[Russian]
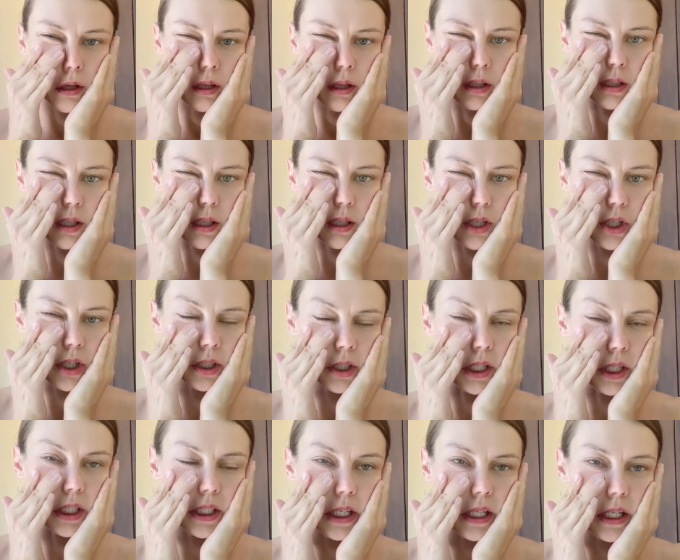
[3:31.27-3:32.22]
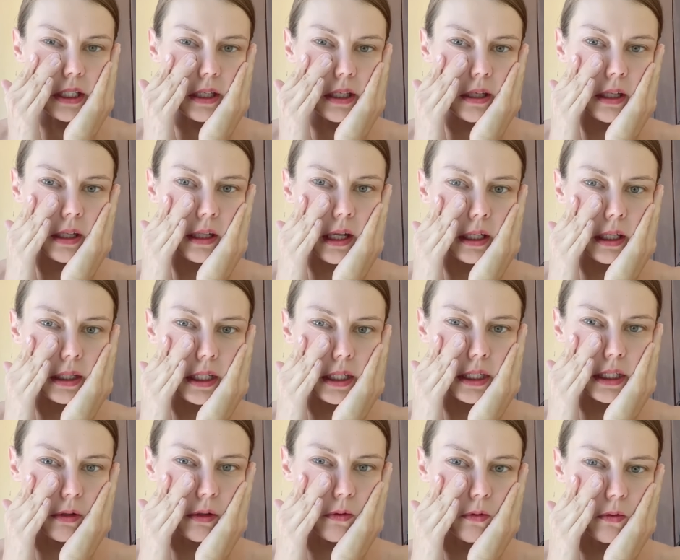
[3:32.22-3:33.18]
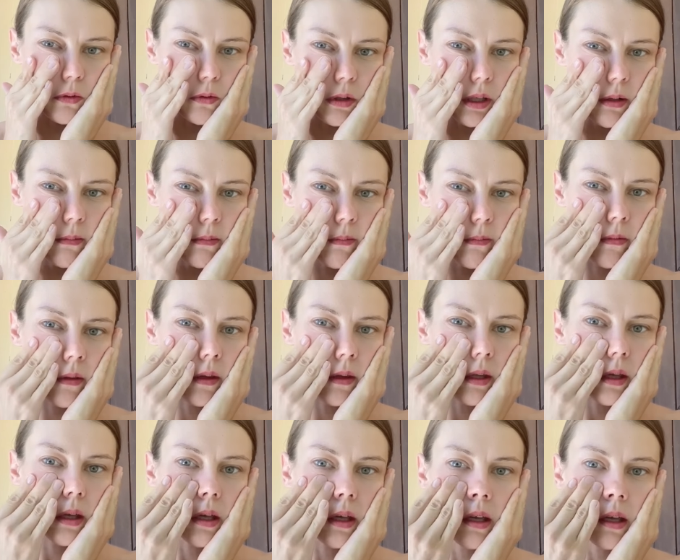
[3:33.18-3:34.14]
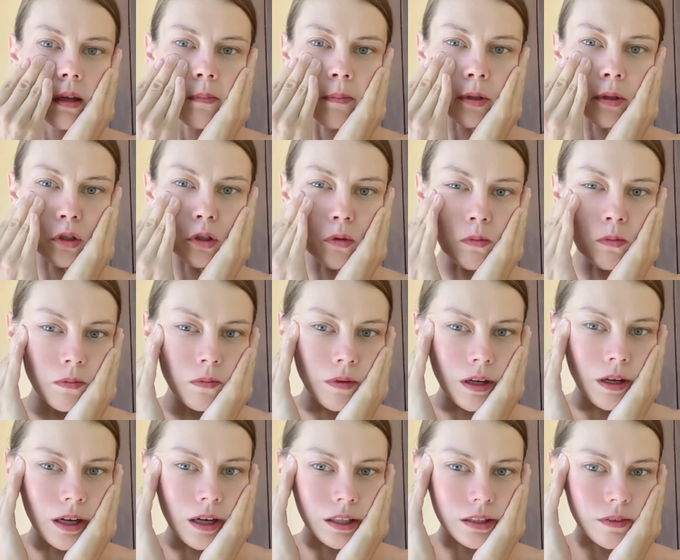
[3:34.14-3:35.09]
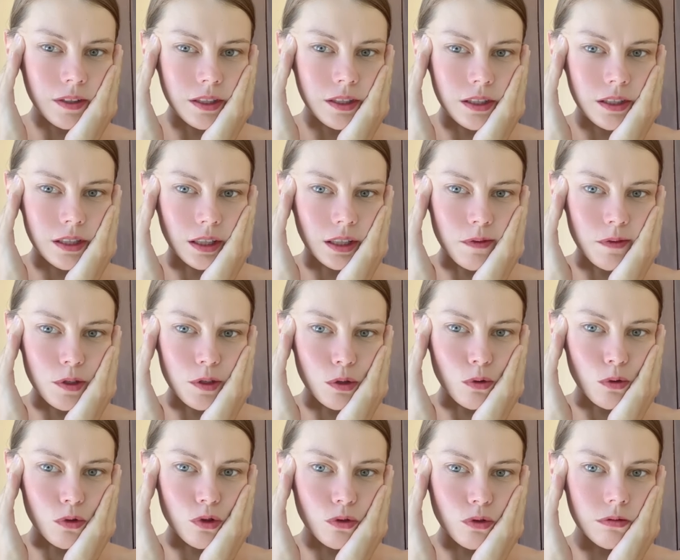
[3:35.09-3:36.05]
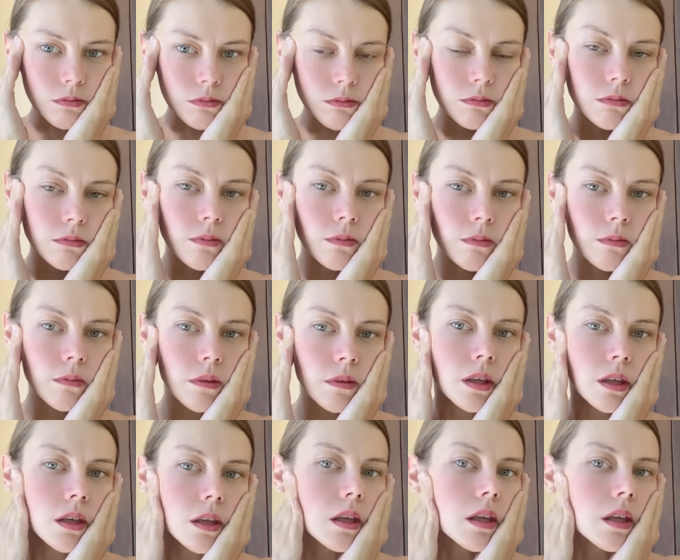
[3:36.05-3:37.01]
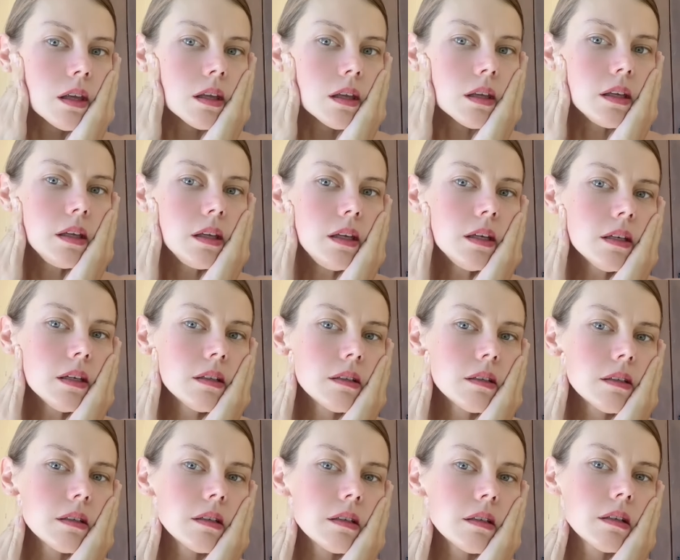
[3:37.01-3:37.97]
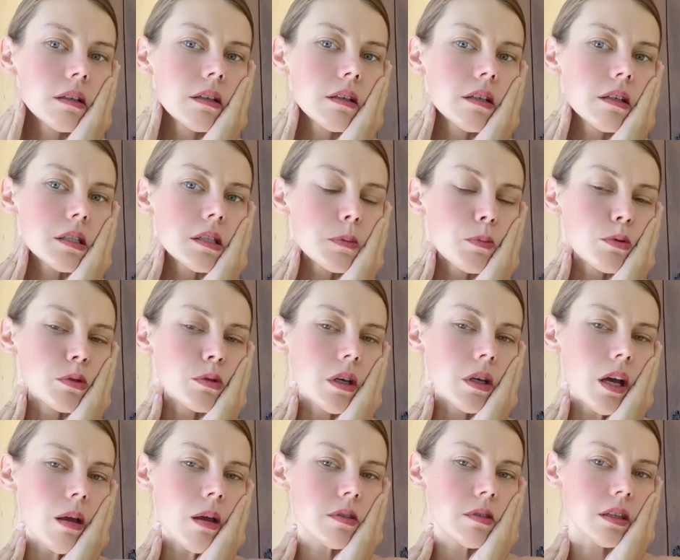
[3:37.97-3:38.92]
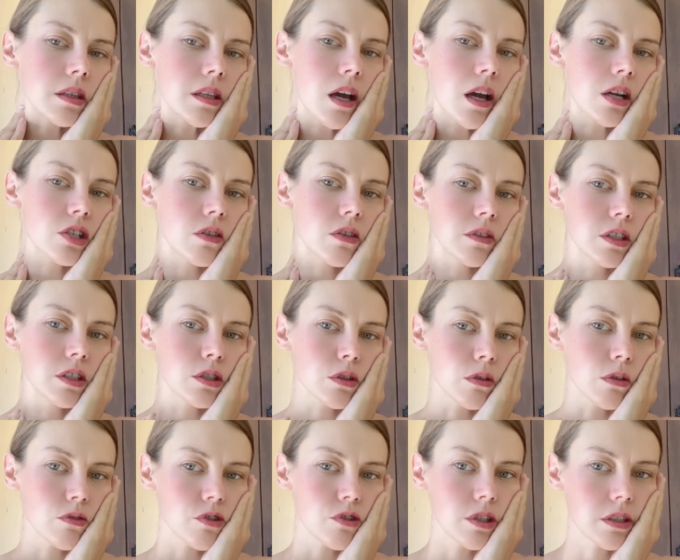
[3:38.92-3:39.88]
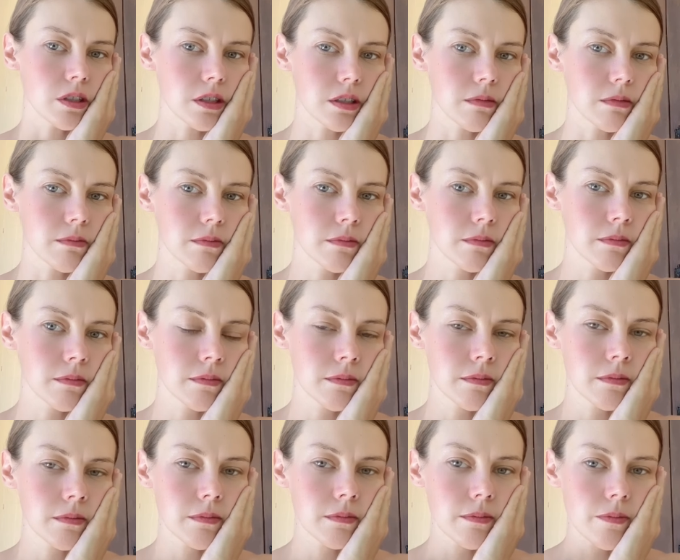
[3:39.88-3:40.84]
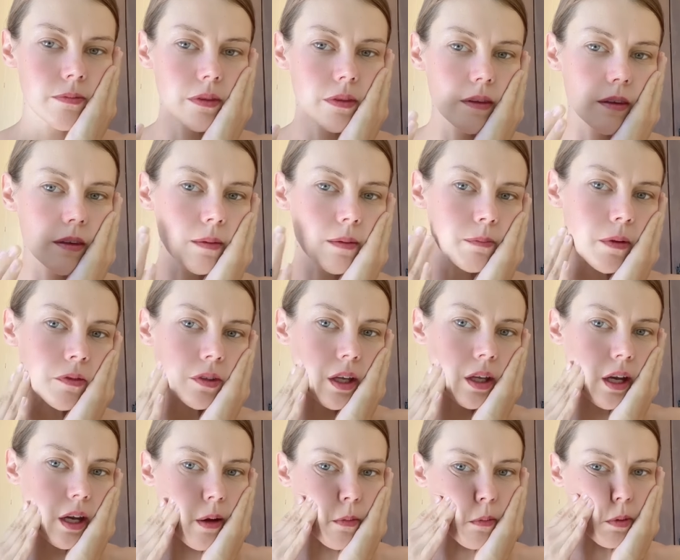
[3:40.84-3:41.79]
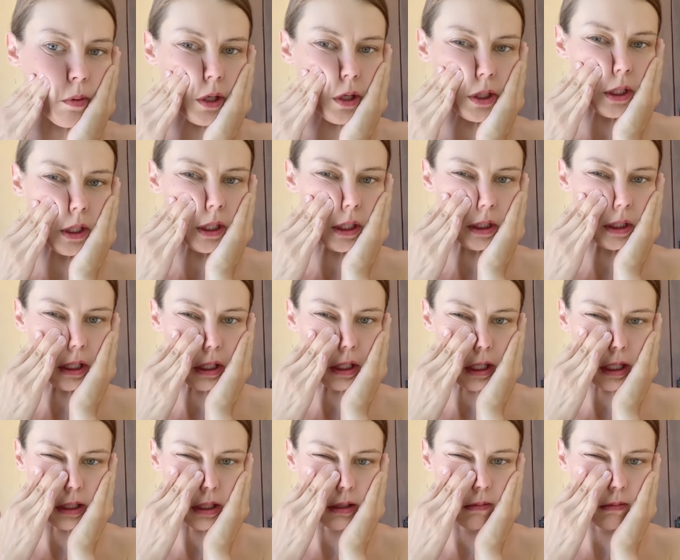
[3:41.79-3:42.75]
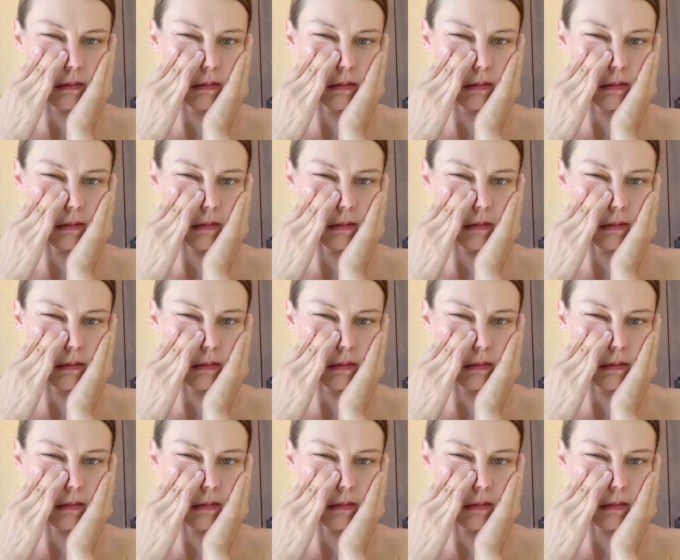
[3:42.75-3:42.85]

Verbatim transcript: Задержите здесь на 3 секунды, потом отведите к височку и спускаемся также вниз ключицы. Повторяем упражнение три раза.